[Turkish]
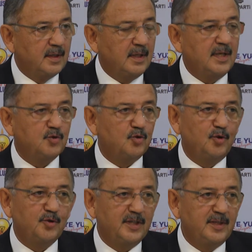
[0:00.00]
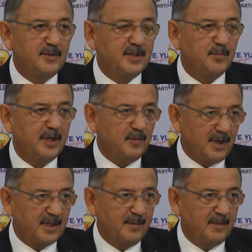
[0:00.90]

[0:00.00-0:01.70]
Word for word: Yalan söylüyor dediğim için beni ah-